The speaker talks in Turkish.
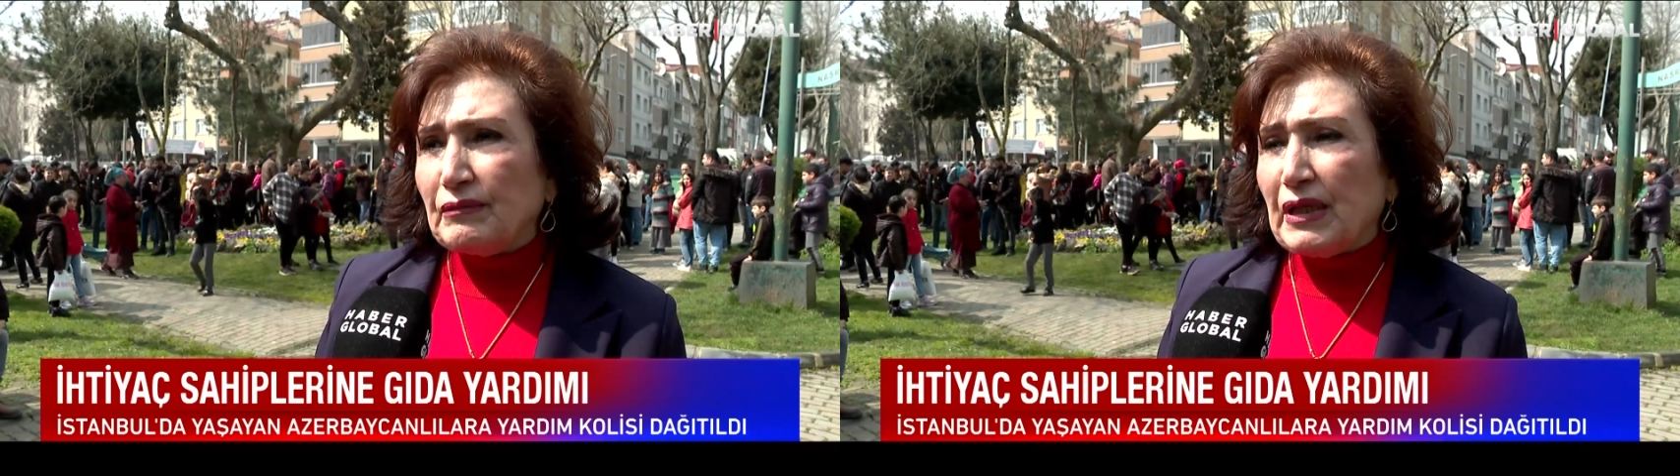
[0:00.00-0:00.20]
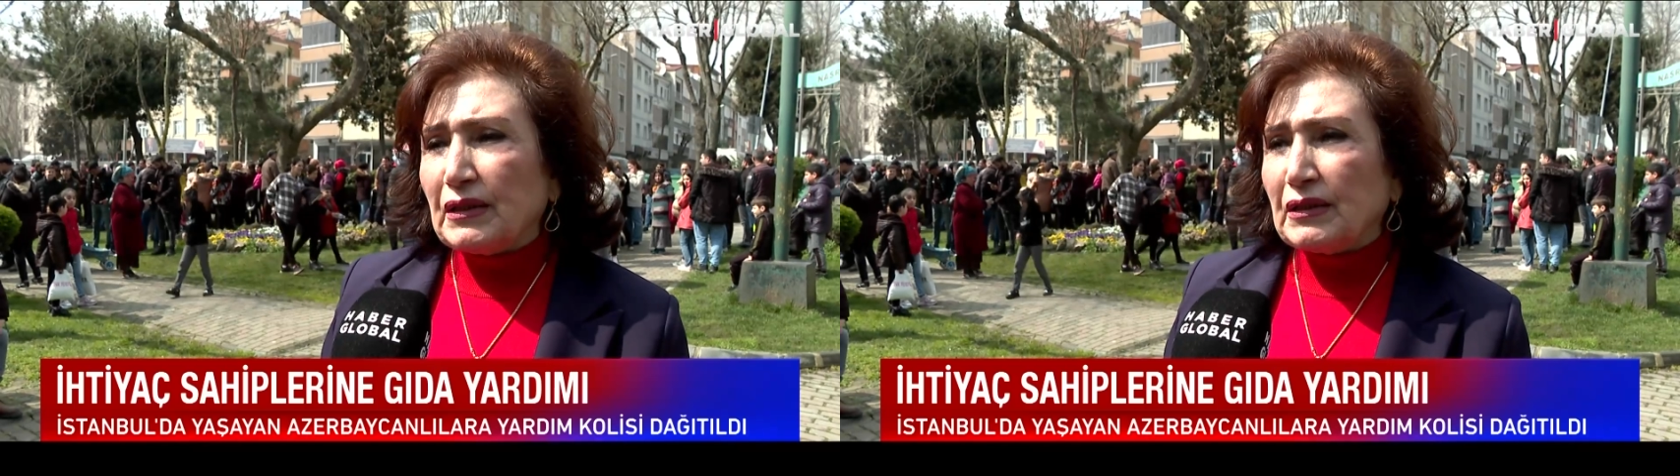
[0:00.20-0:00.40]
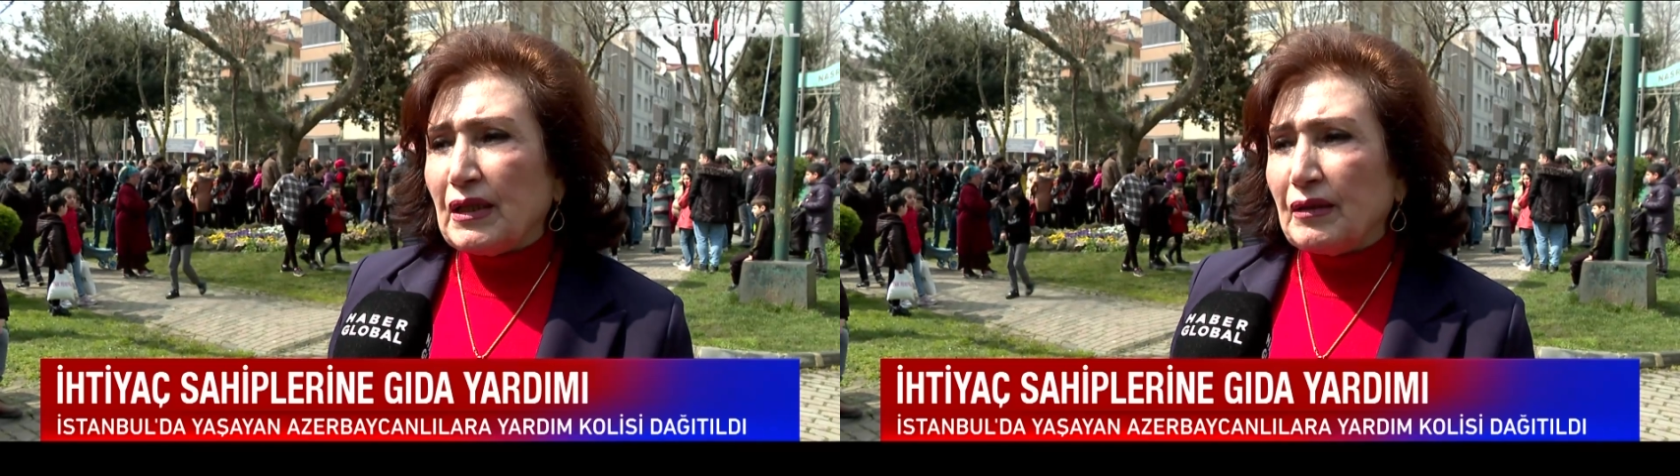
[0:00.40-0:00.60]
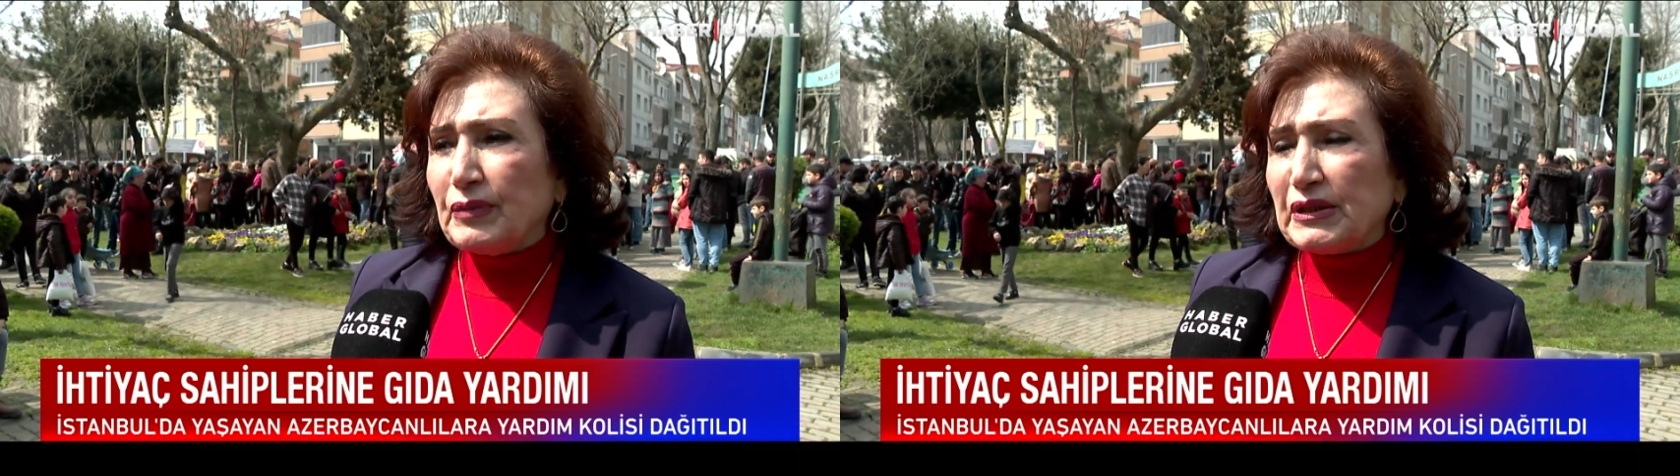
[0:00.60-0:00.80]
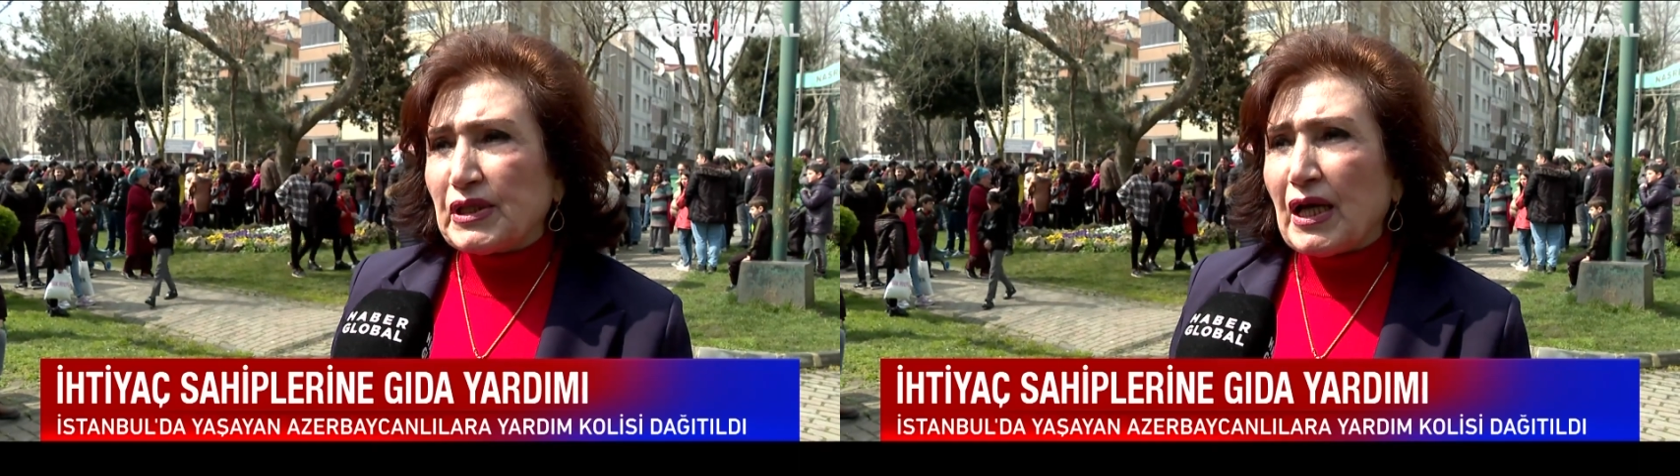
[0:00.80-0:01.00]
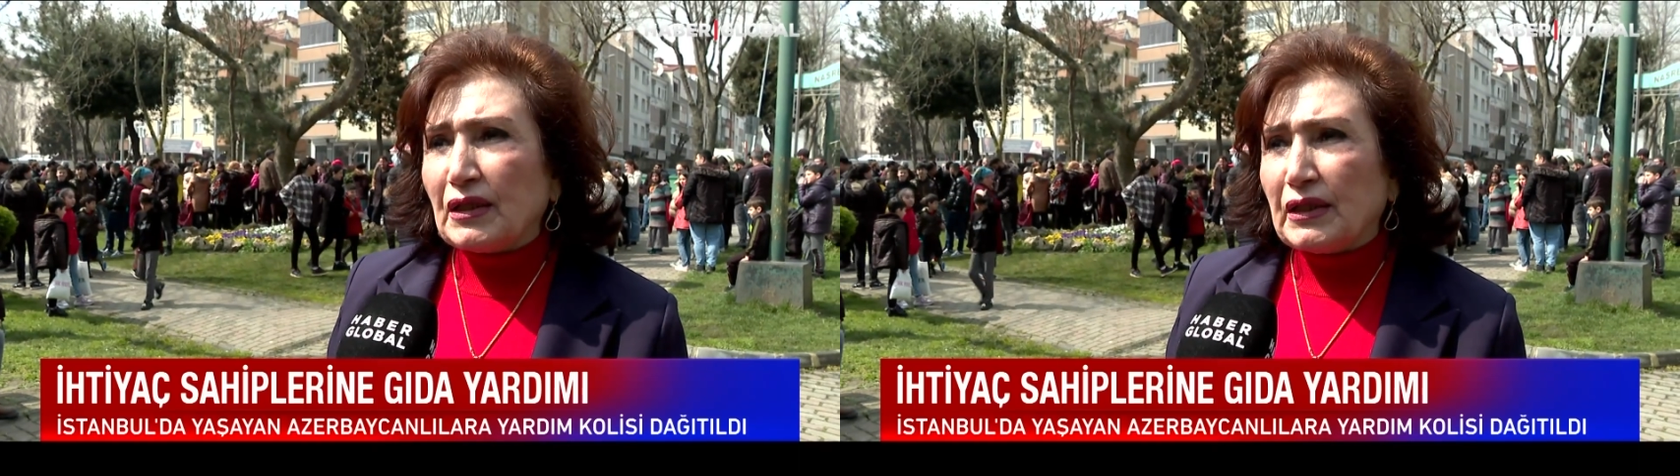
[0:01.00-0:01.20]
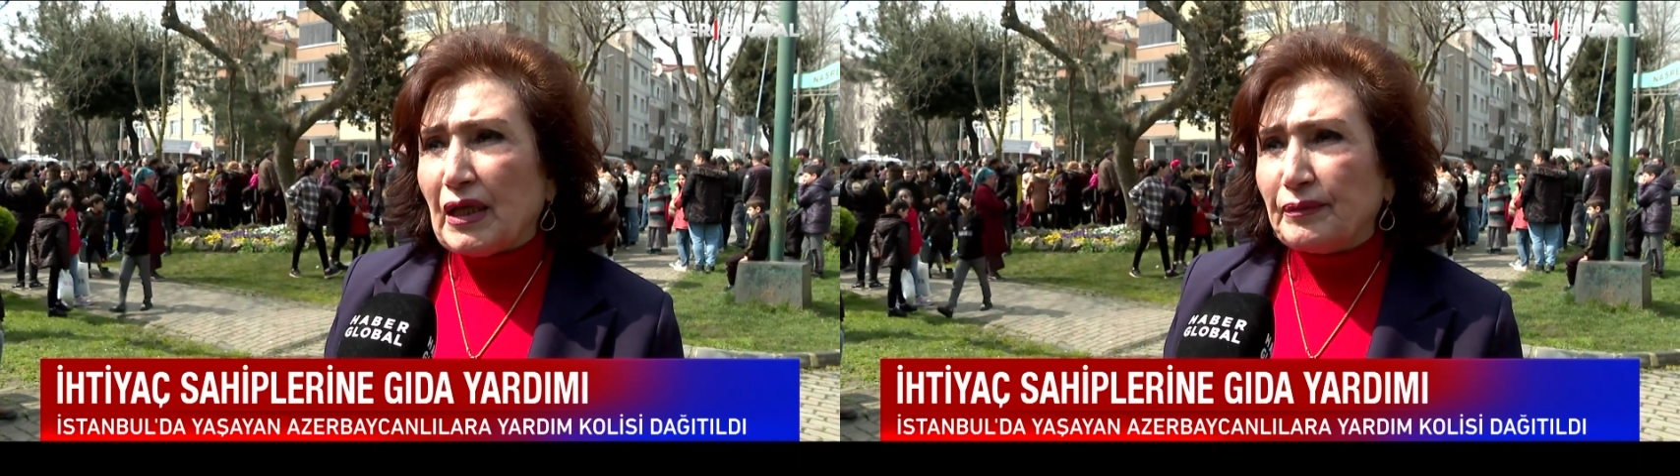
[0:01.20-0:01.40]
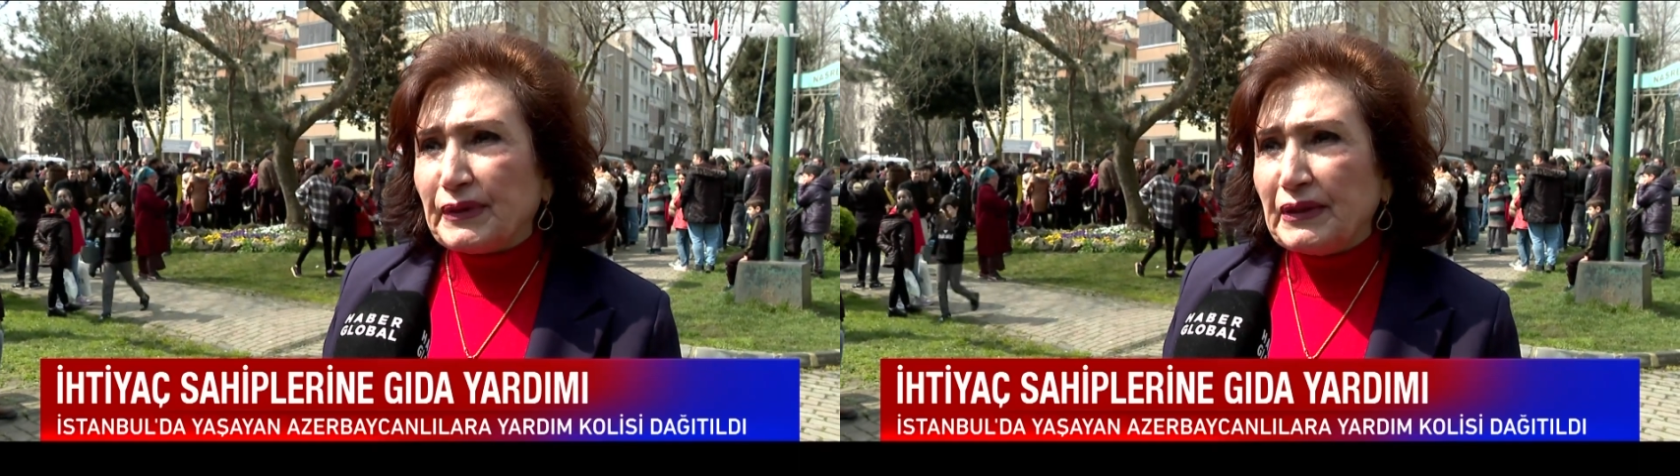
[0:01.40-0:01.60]
iş adamlarına bir
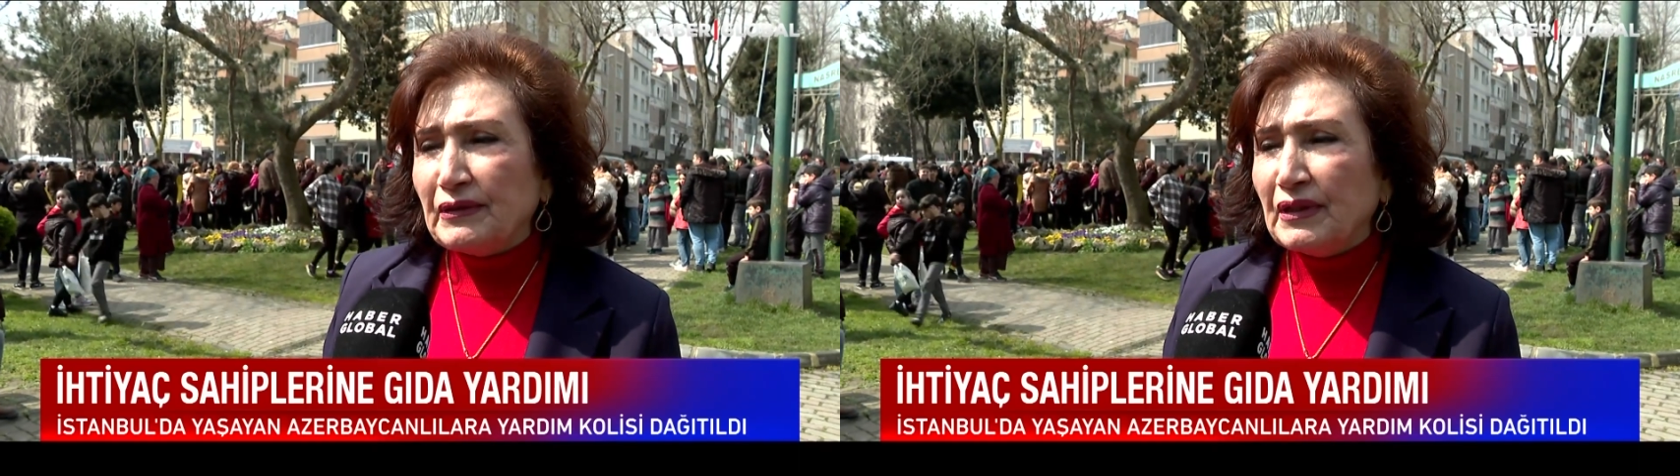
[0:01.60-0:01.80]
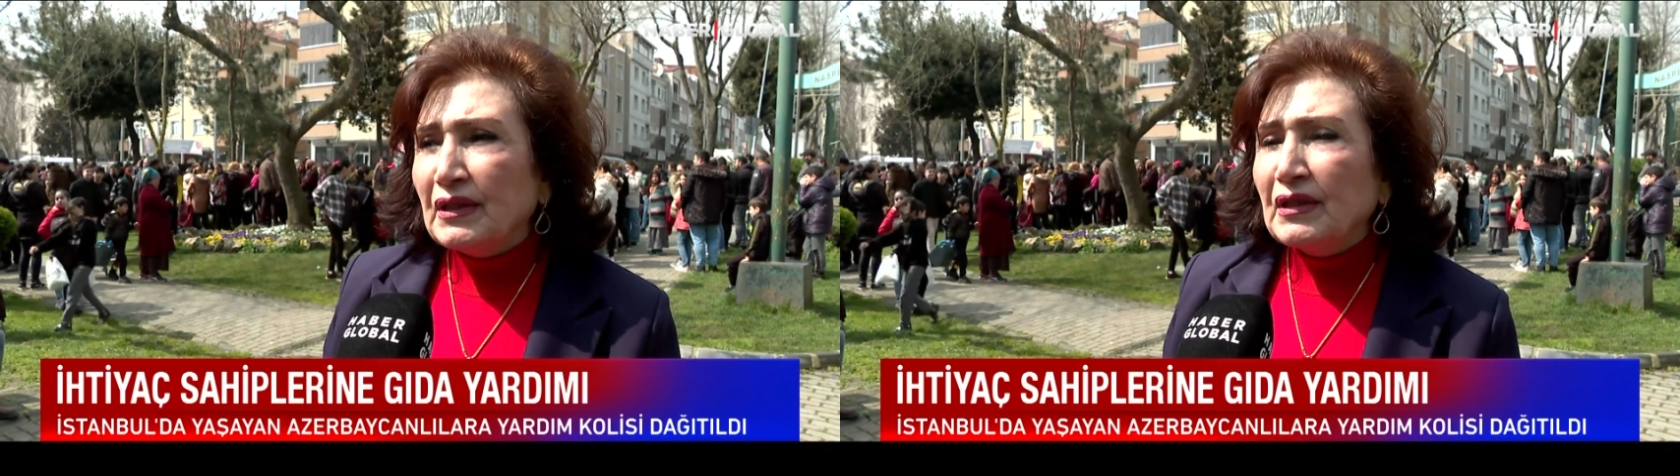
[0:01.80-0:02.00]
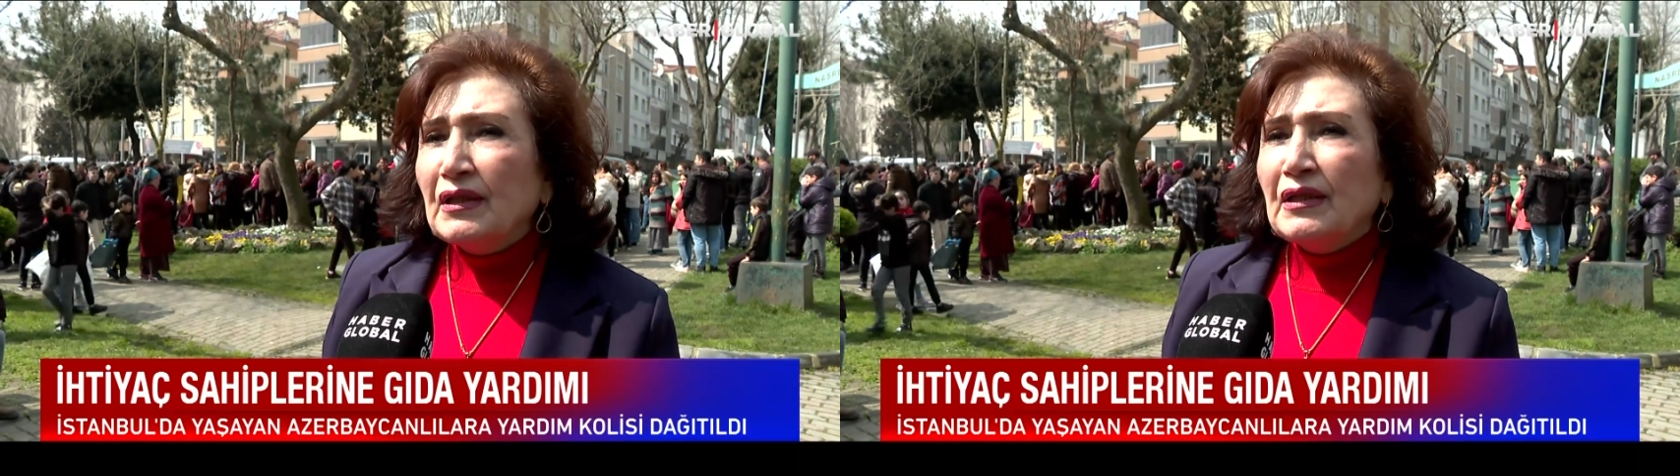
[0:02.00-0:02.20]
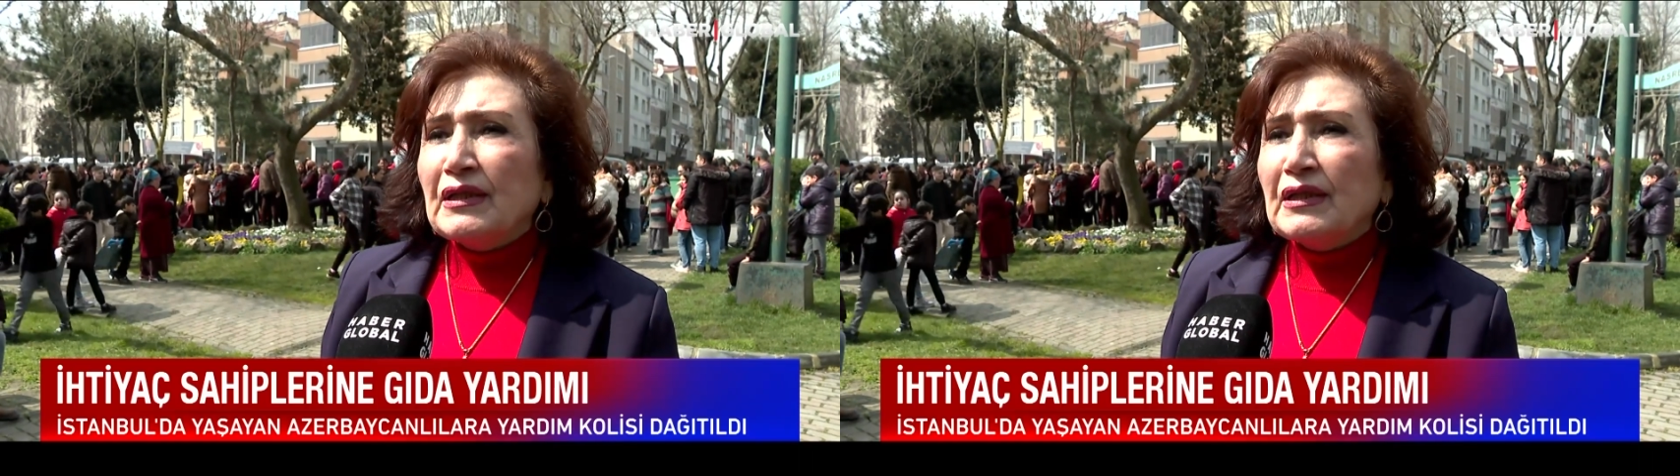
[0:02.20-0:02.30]
çağrı yaptı.